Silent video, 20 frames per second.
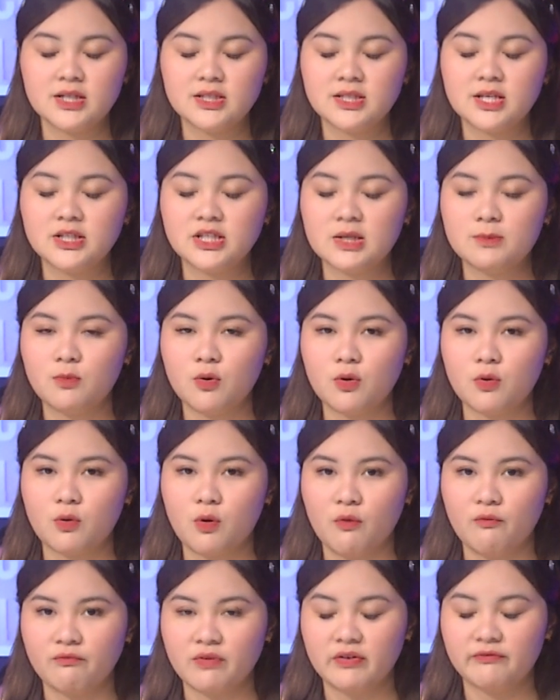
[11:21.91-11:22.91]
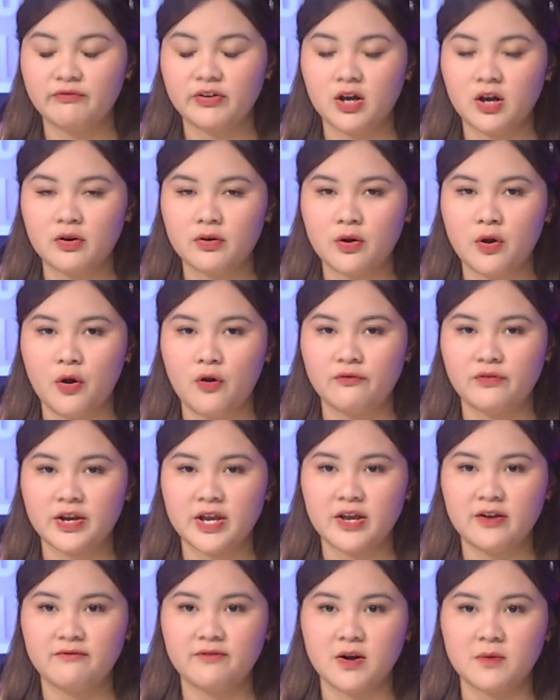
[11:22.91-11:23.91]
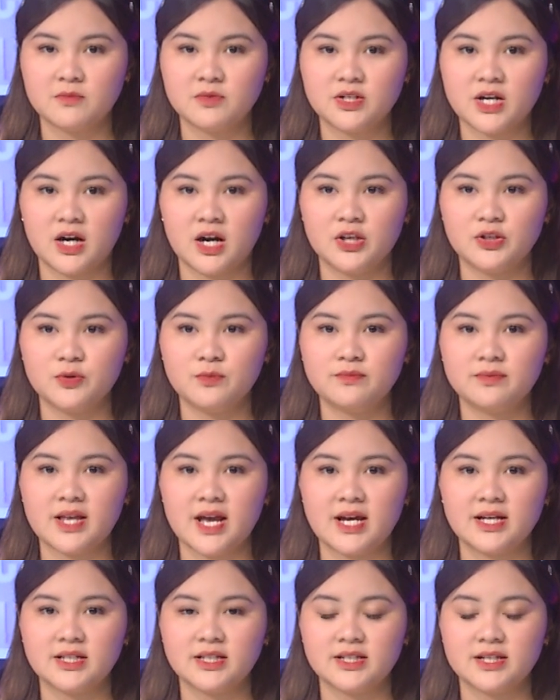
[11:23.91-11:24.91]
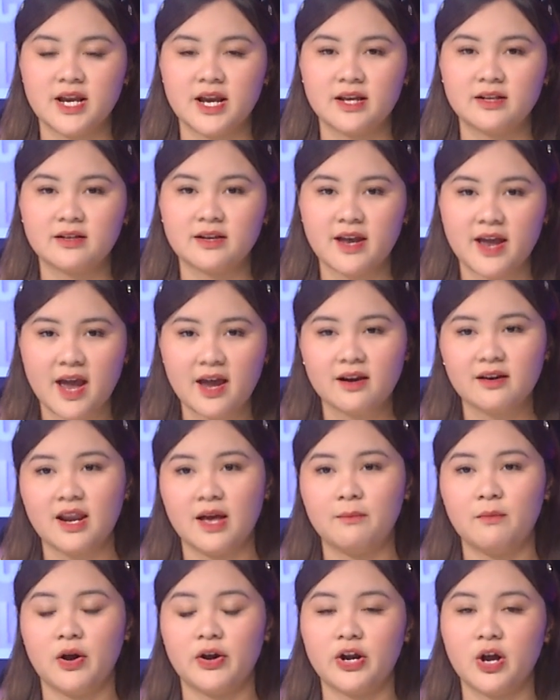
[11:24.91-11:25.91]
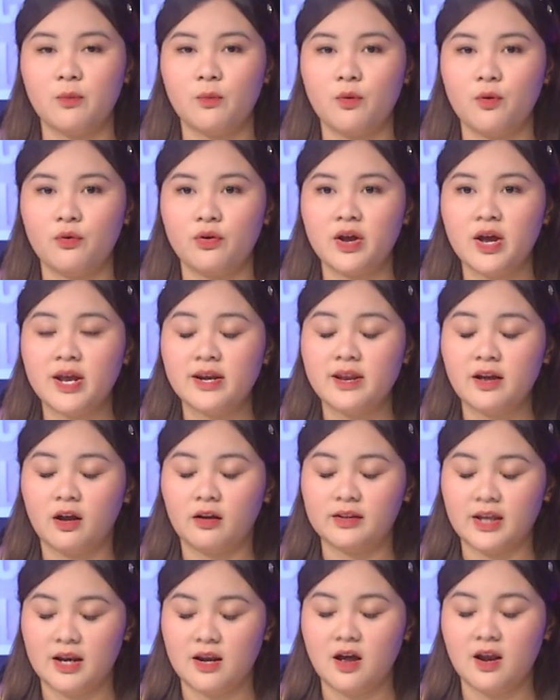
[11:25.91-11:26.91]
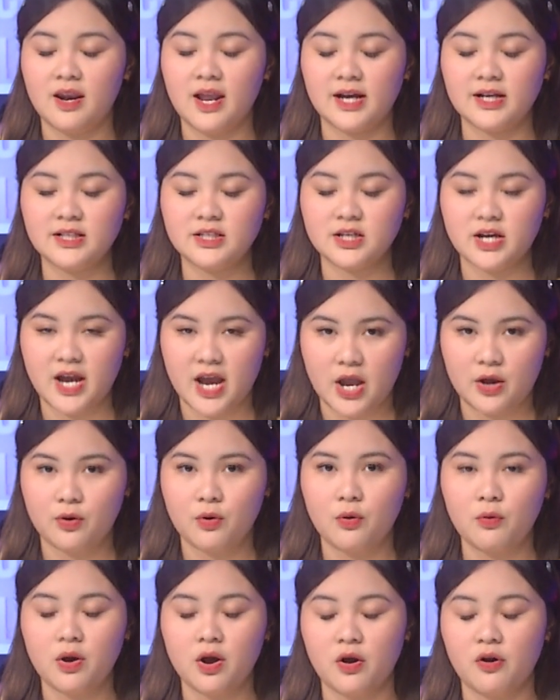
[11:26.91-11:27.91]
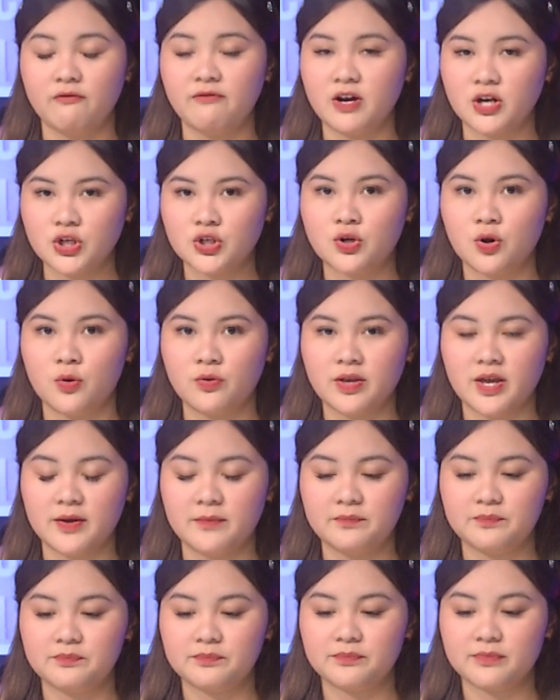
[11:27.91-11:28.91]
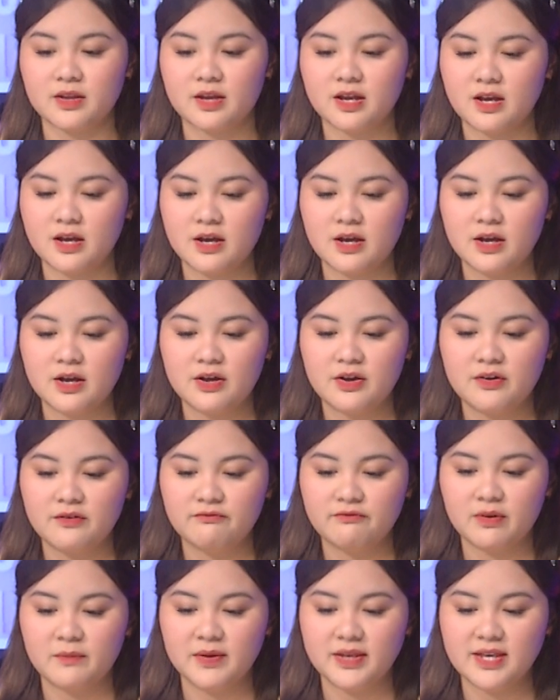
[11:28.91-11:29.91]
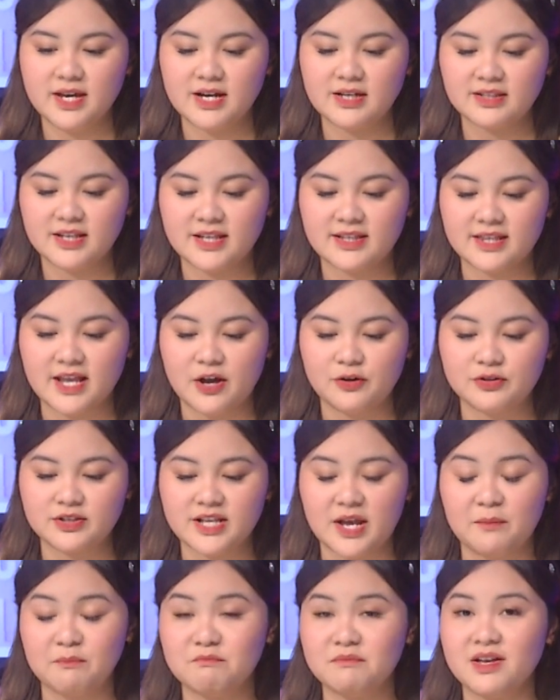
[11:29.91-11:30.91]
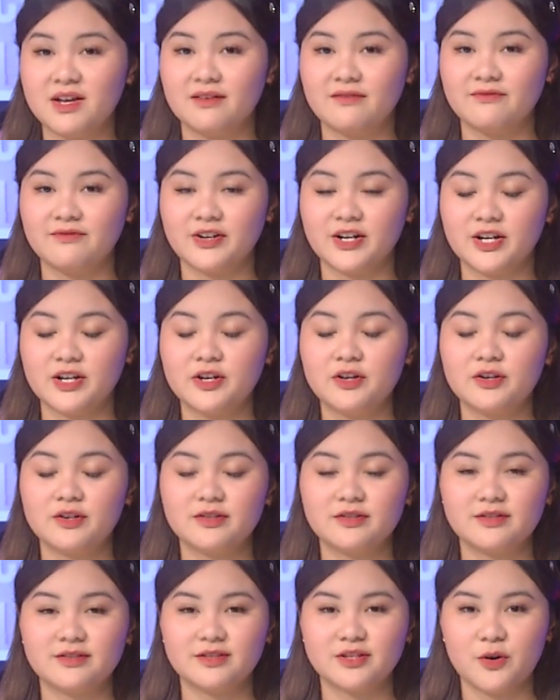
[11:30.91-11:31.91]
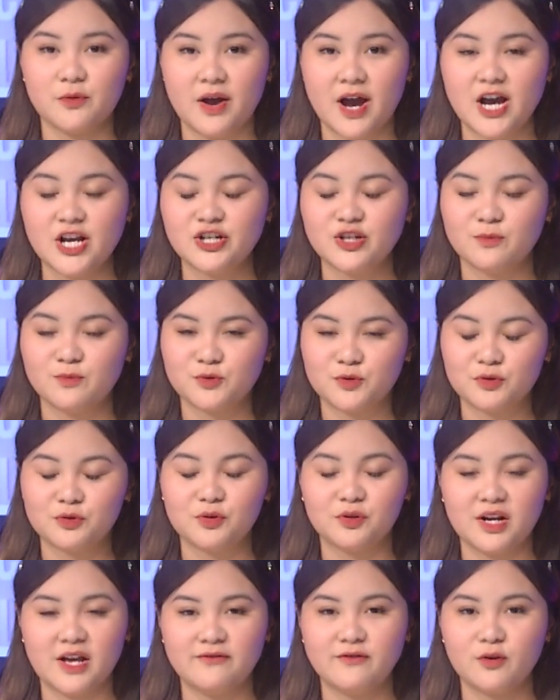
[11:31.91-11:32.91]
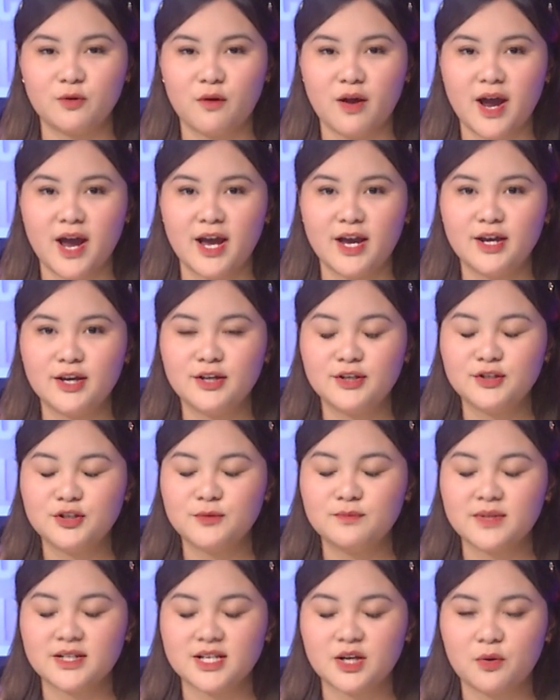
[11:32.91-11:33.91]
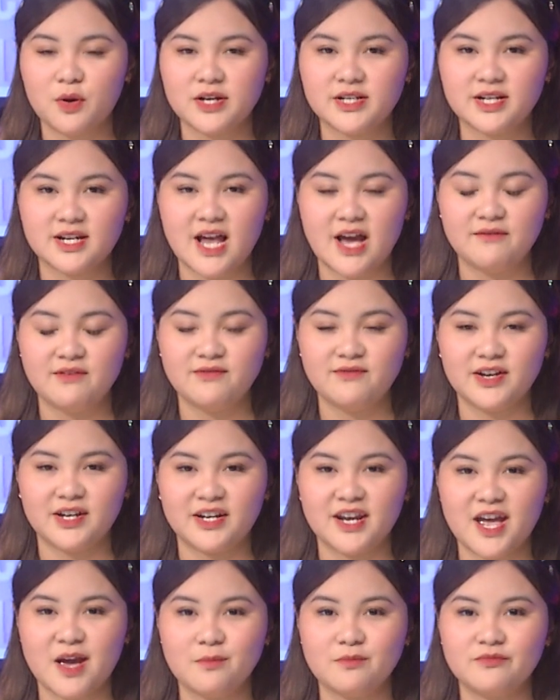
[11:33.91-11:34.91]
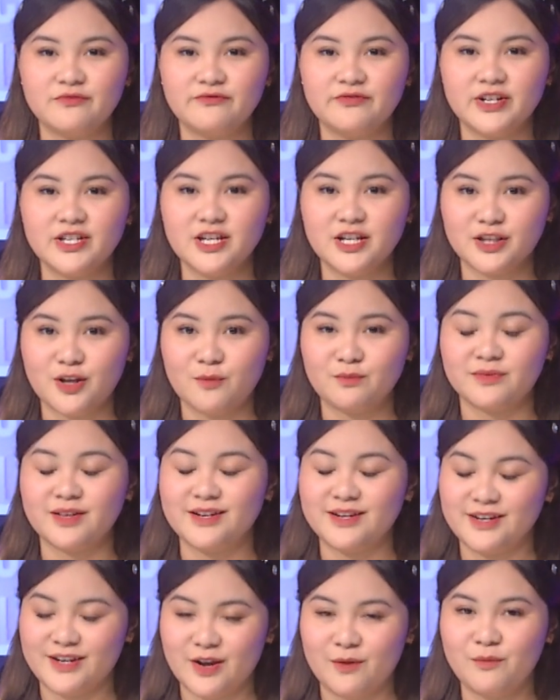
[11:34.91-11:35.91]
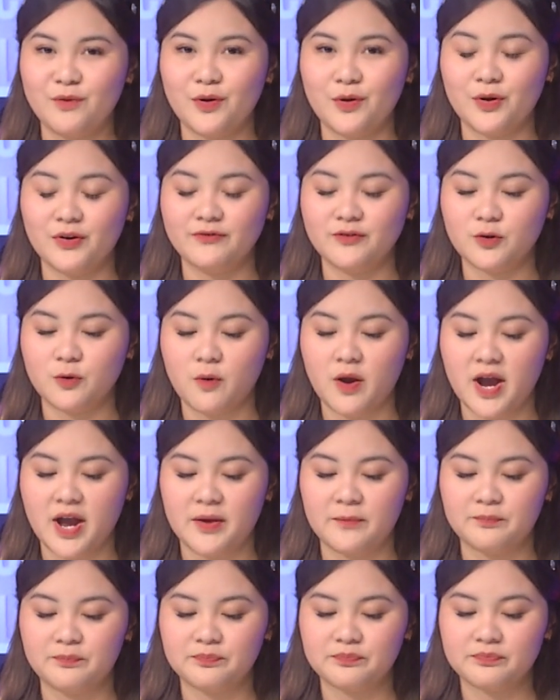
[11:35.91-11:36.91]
Xin chia buồn cùng với phía Ấn Độ và hy vọng rằng là chúng ta sẽ gác lại mọi đau buồn để có thể lo lắng cho hài của Hoa hậu vắng số nhé. Và bây giờ thì Tàu tạm biệt với châu Á trong suốt tuần lễ vừa qua. Chúng ta sẽ quay trở lại với Việt Nam với những thông tin nóng hổi vừa qua.